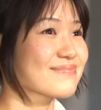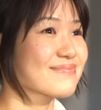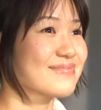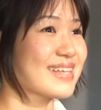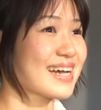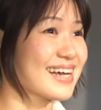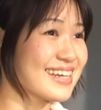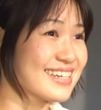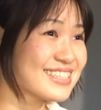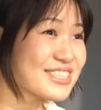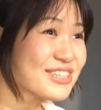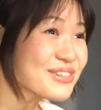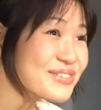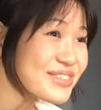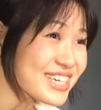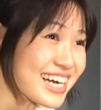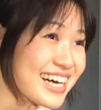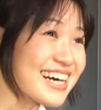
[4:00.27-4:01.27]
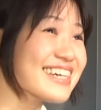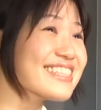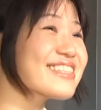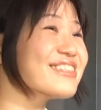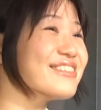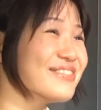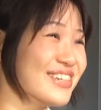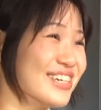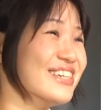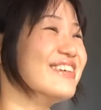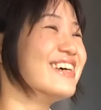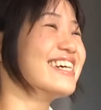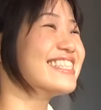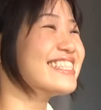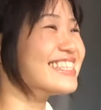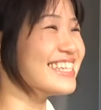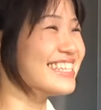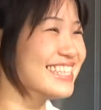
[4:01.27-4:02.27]
大丈夫かと思いま
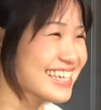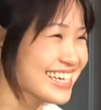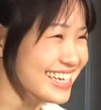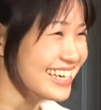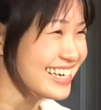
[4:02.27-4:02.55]
したね